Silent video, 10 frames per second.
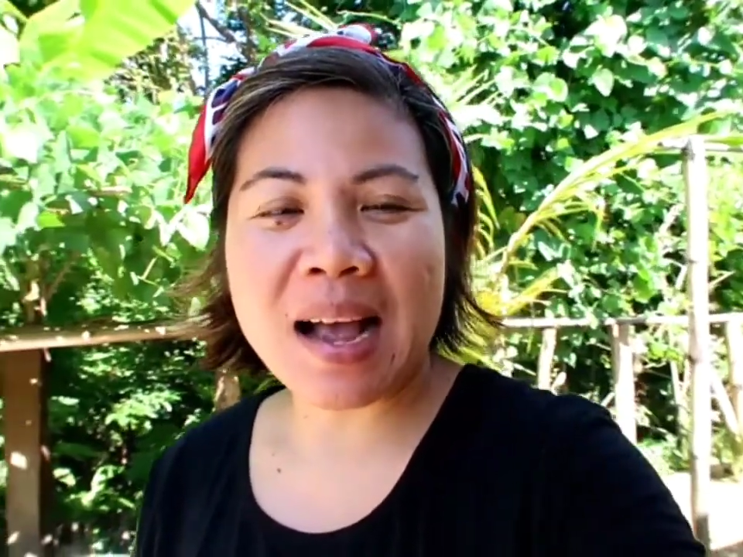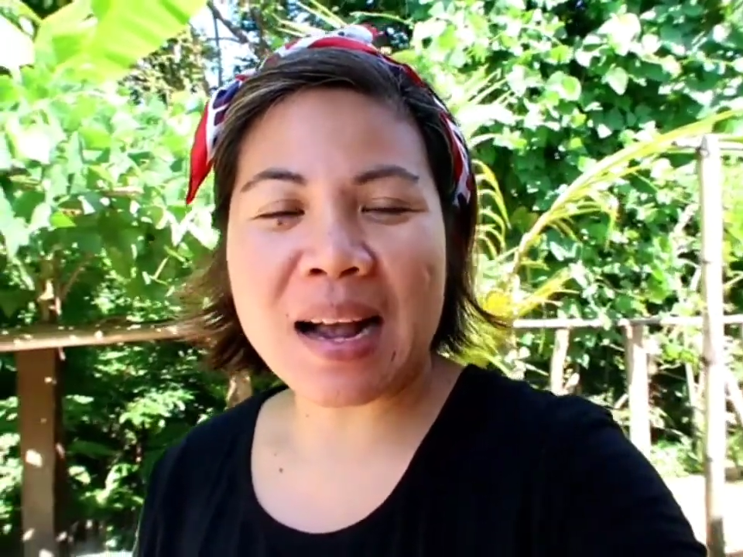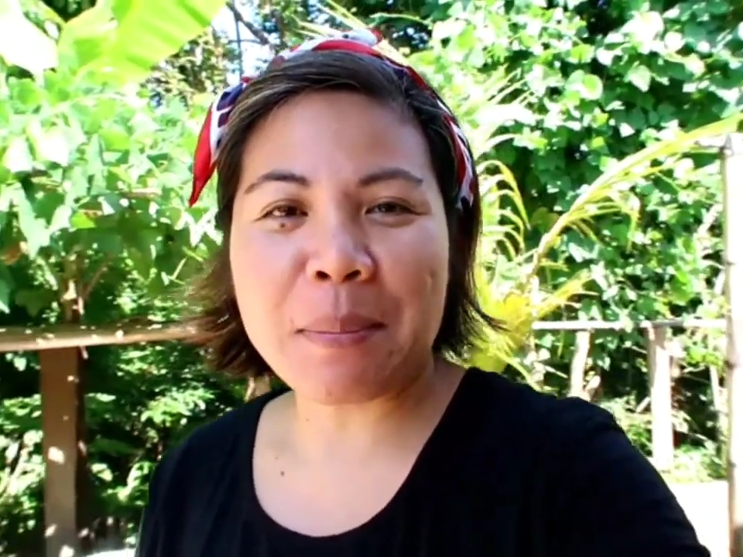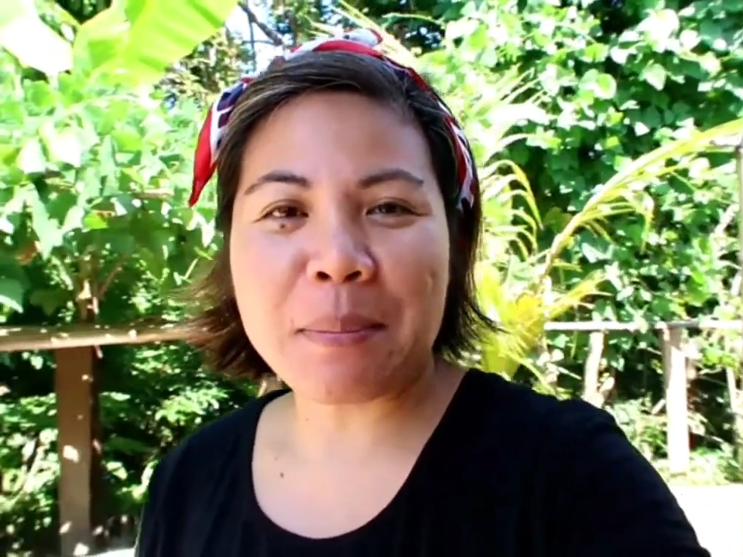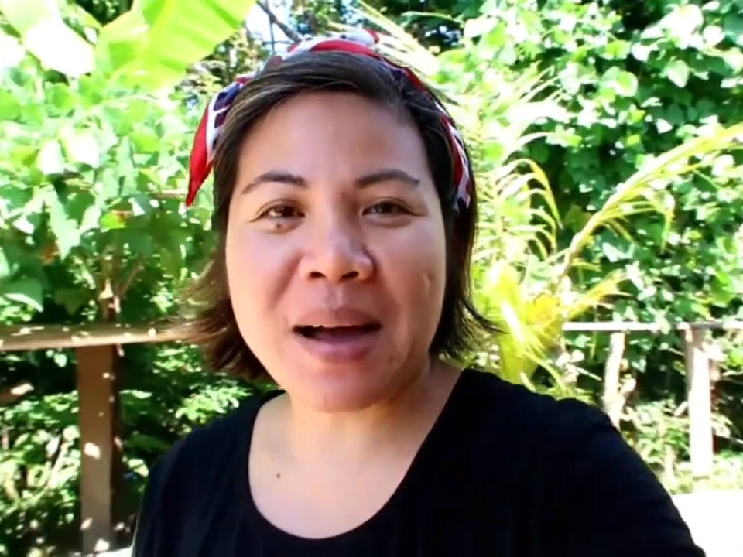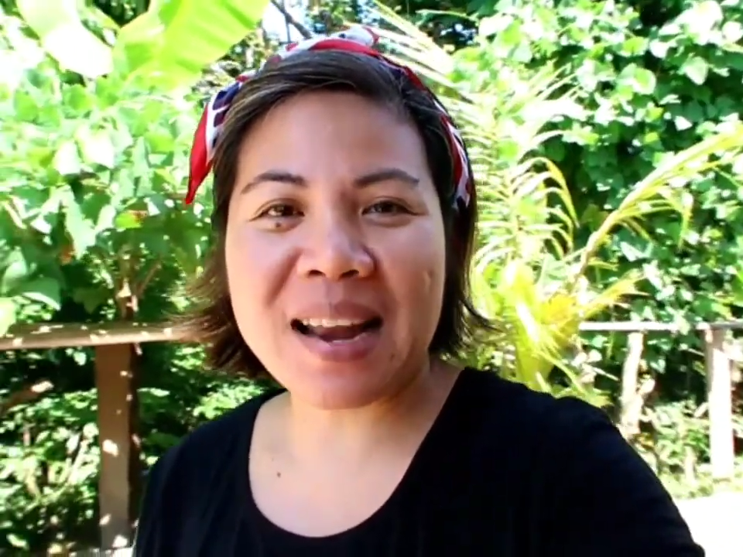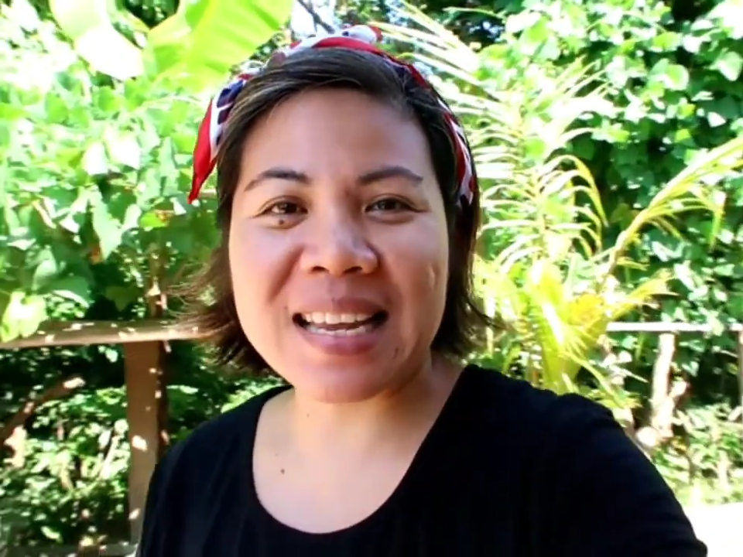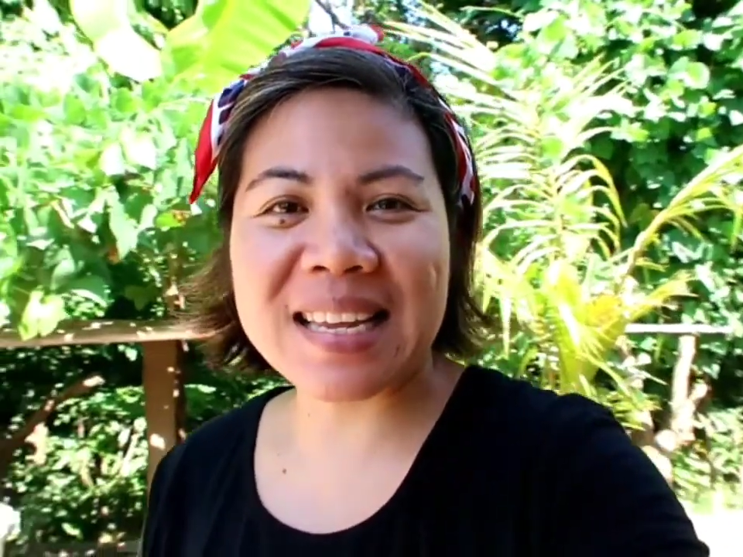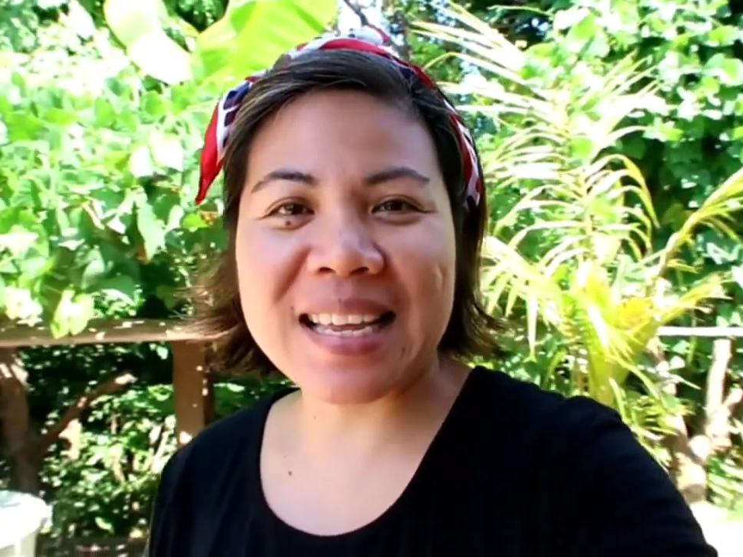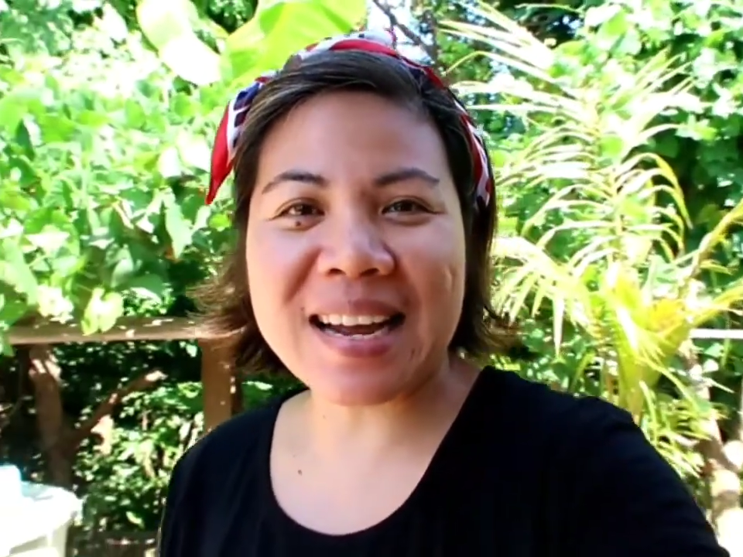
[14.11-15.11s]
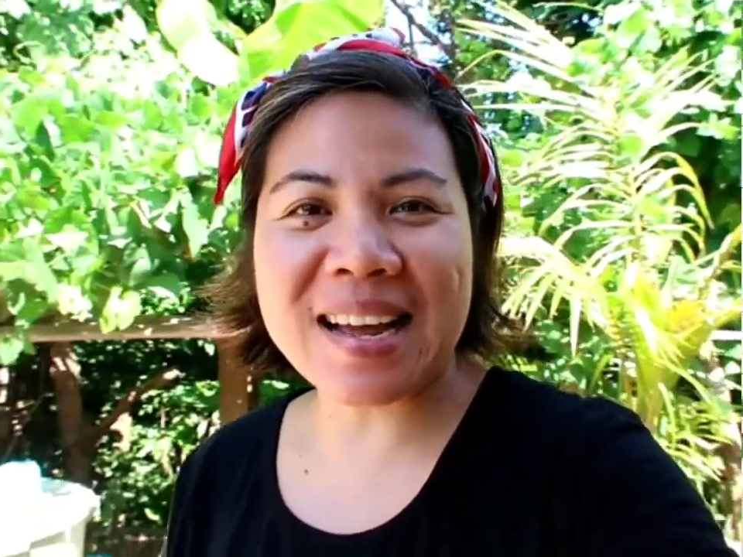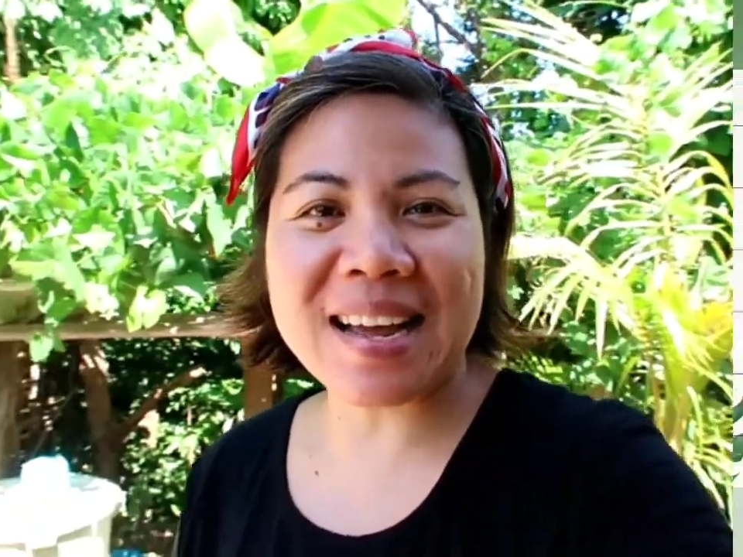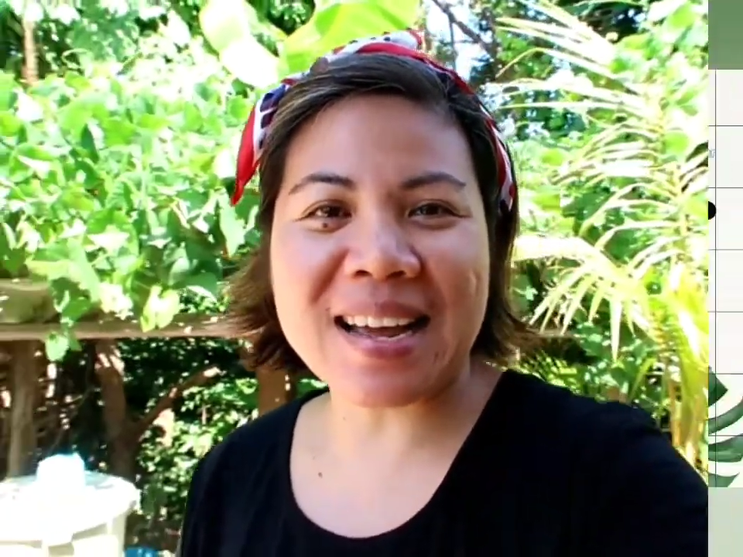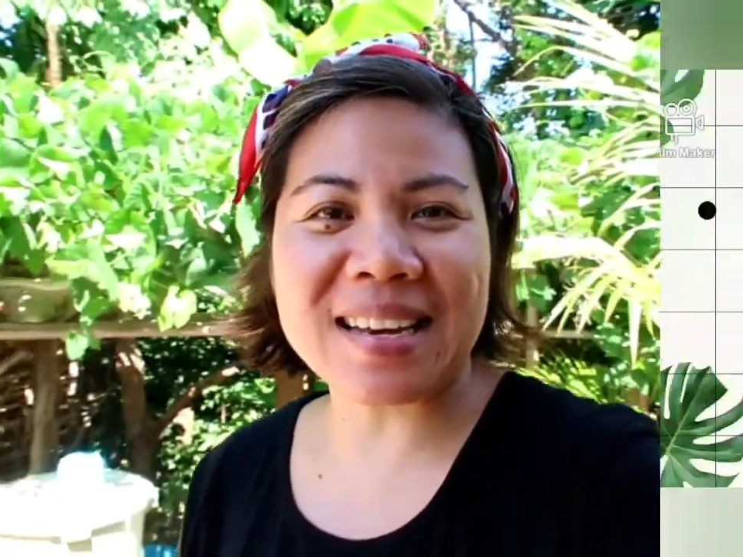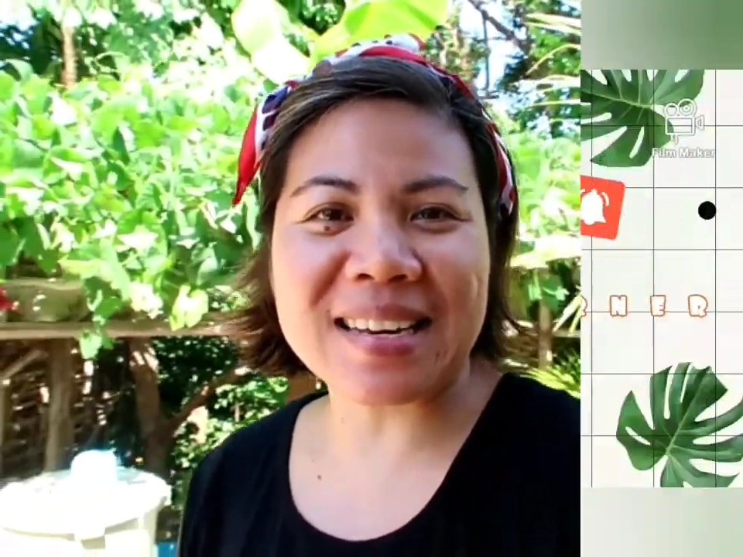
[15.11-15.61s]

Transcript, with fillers: kapaligiran.